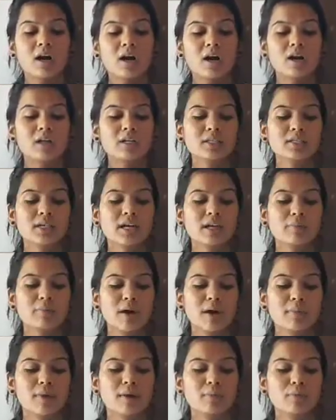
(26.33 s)
हर साल
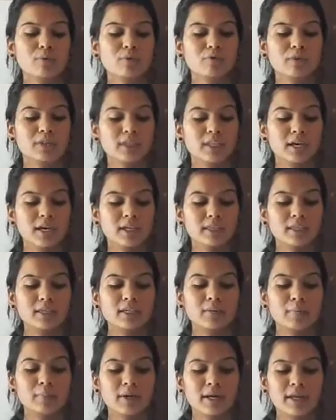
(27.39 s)
माँ बाप को विद्यार्थी
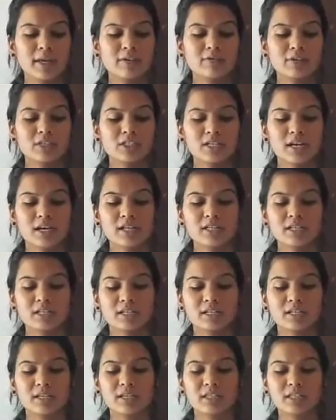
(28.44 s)
की पढ़ाई व चाल
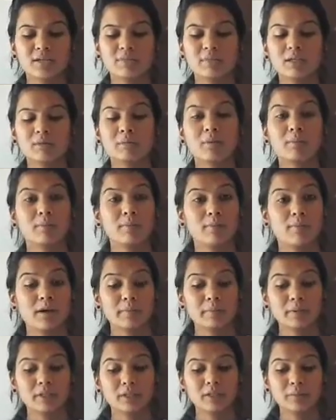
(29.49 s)
चलन के संबंध में प्रमाण
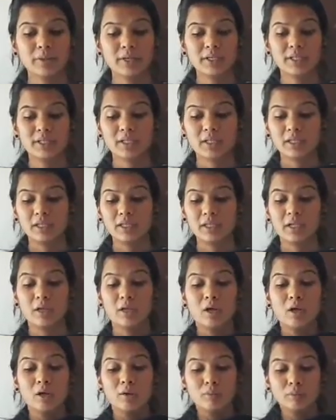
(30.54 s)
पत्र भेजे जाते
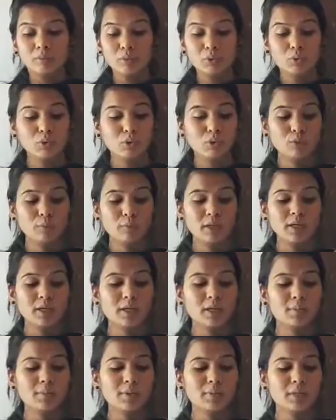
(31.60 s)
हैं उनमें
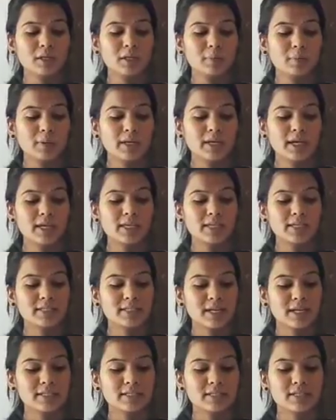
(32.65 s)
कभी मेरी पढ़ाई या
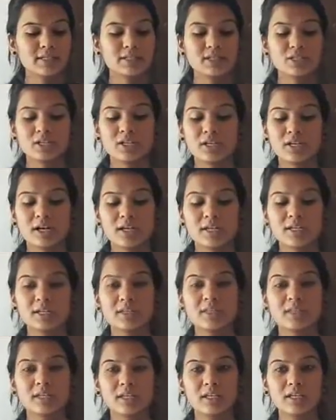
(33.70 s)
चाल चलन की
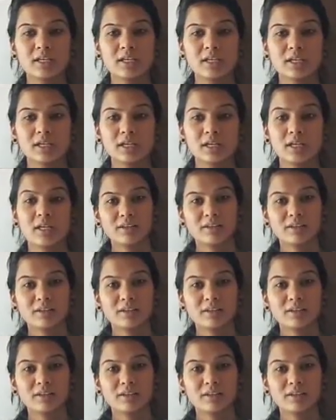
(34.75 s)
शिकायत नहीं की गई